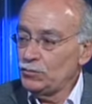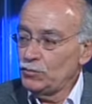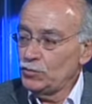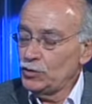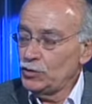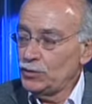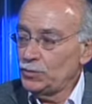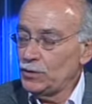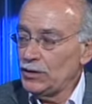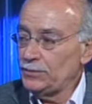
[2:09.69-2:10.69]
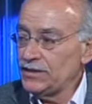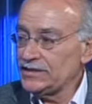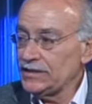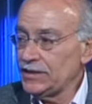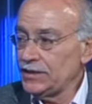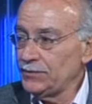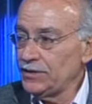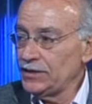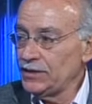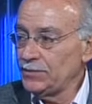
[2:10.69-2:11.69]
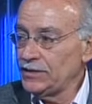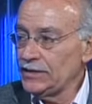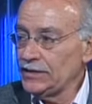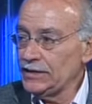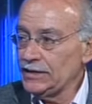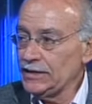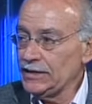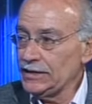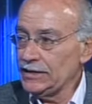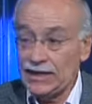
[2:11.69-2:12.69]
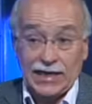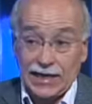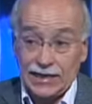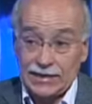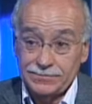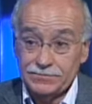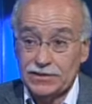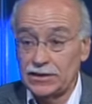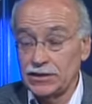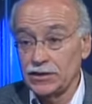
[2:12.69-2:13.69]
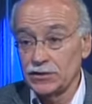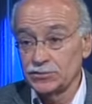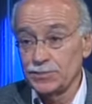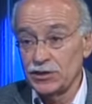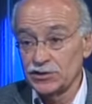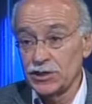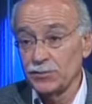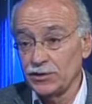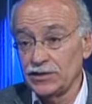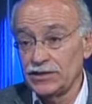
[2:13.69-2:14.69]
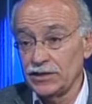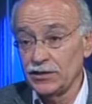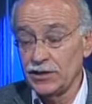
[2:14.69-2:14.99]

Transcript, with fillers: Bueno, uno de los problemas es que evidentemente es cara, y los, para los equipos de interior